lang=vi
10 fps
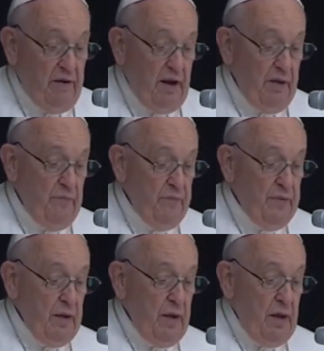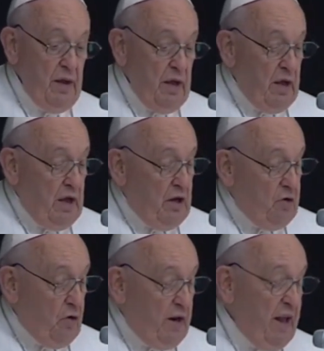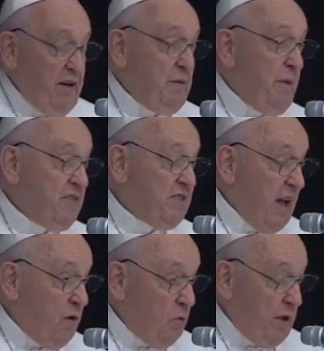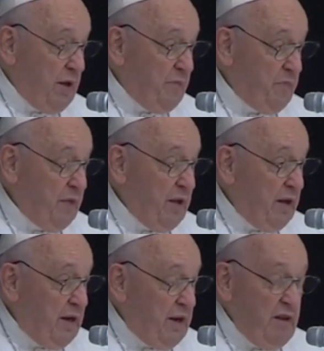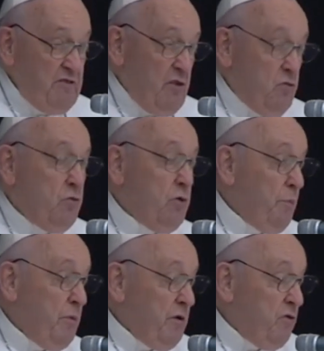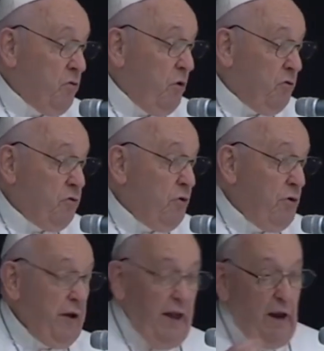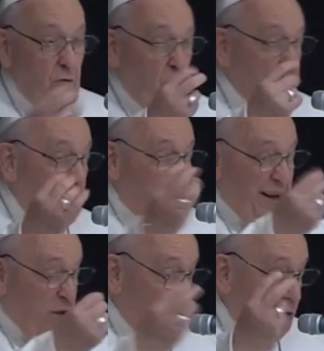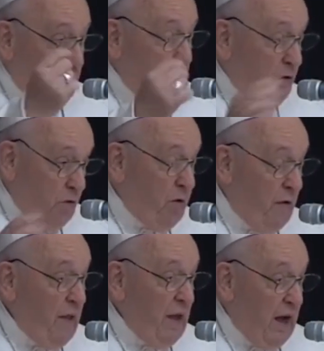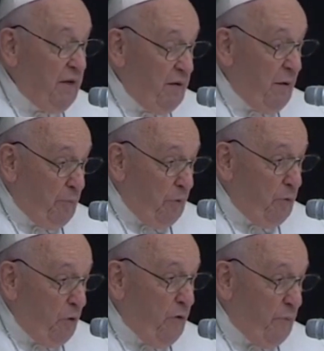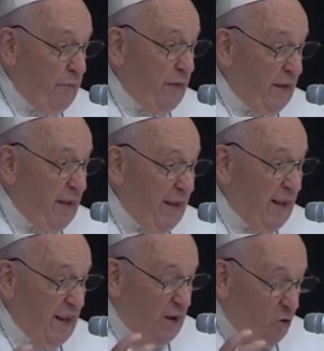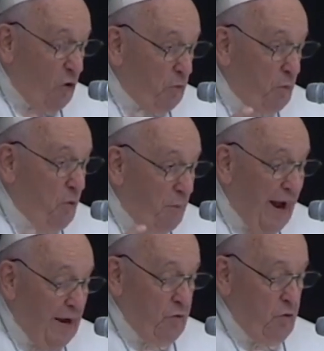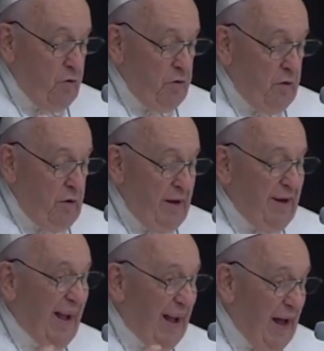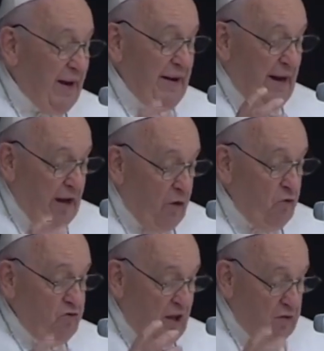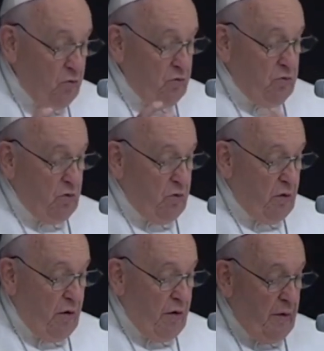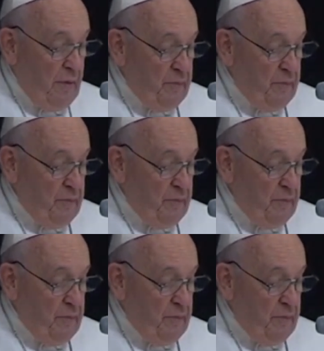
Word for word: Hôm nay chúng ta mừng cuộc chinh phục thiên đàng. Chúa Giêsu trở về với Cha, nhưng với nhân tính của chúng ta. Và như thế có một chút nhân tính của chúng ta trên thiên đàng.